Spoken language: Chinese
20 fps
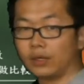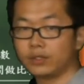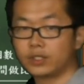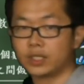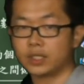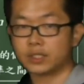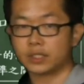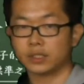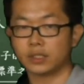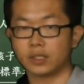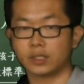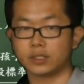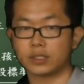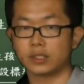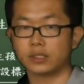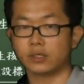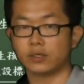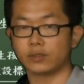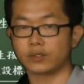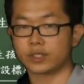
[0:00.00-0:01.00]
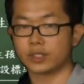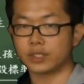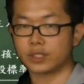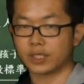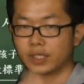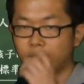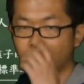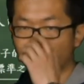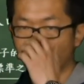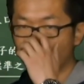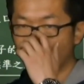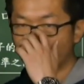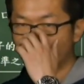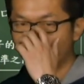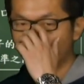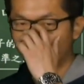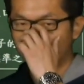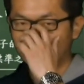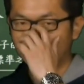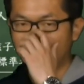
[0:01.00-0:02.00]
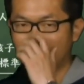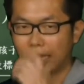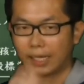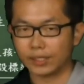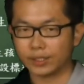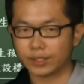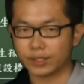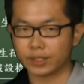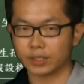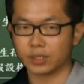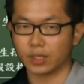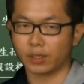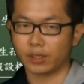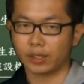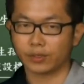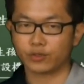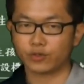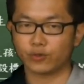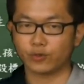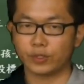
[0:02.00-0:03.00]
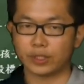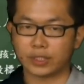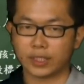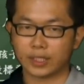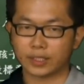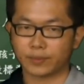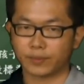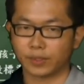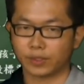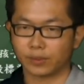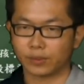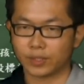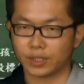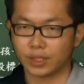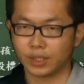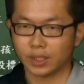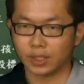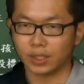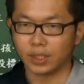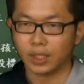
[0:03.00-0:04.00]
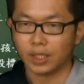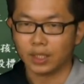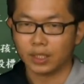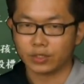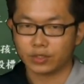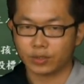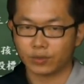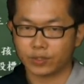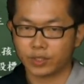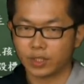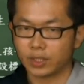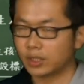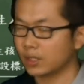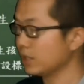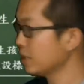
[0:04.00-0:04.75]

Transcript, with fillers: 好，接着呢，人口成长的部分，我们一开始哦要注意一下什么东西呢？首